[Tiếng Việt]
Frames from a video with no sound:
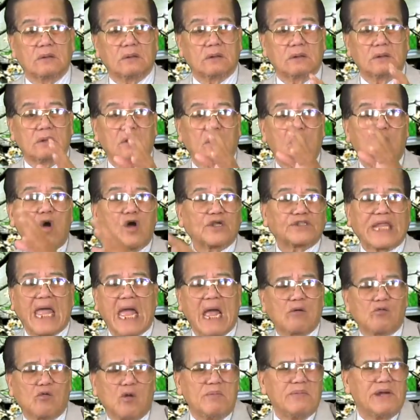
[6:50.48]
Kho
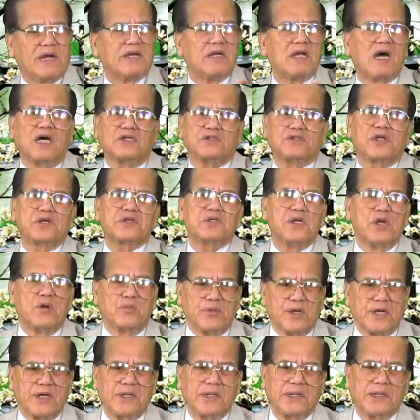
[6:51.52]
tàng của Mỹ nó ở rất nhiều
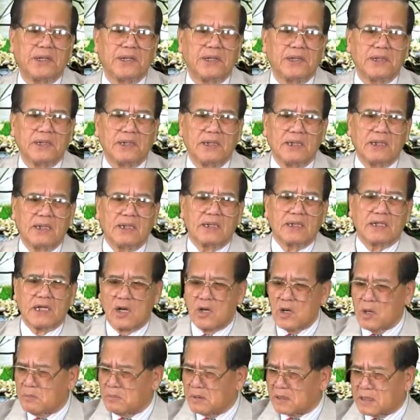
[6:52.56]
nơi. Đến
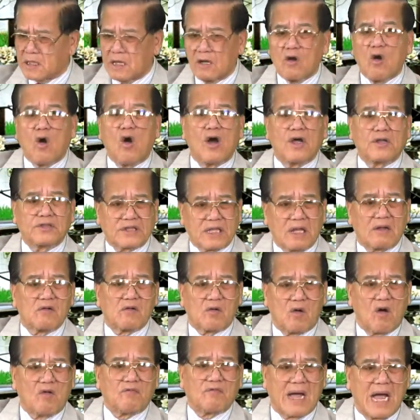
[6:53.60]
nó mấy cái
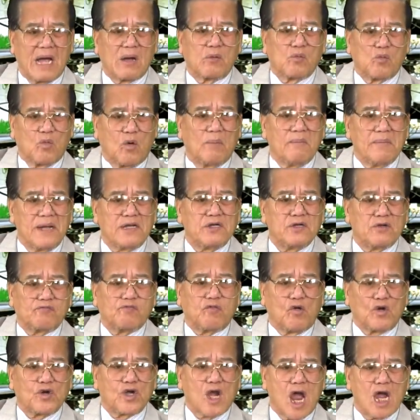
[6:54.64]
kho vàng của bên
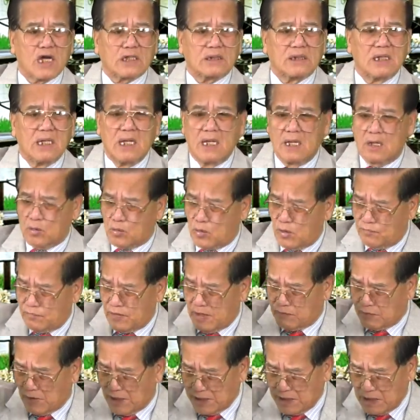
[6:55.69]
Fort Knox, quý vị
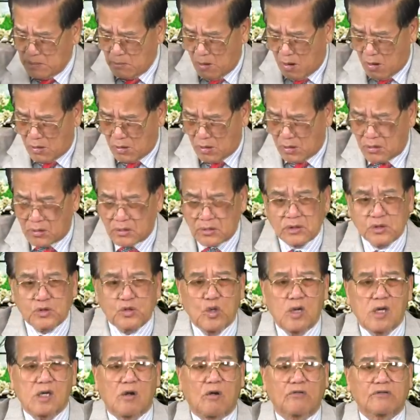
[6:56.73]
phải đi bộ
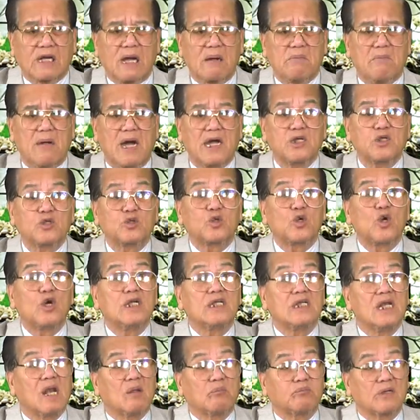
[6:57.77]
xuống cầu thang máy xuống
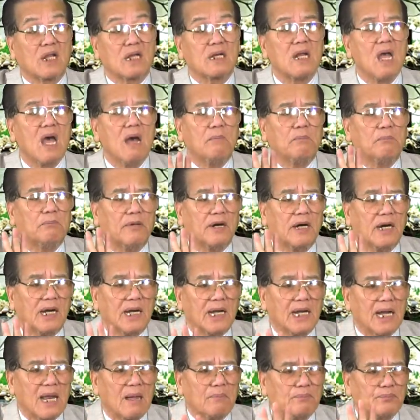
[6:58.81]
dưới lòng đất
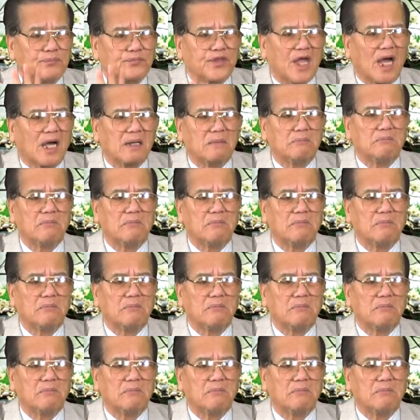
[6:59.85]
15 tầng mà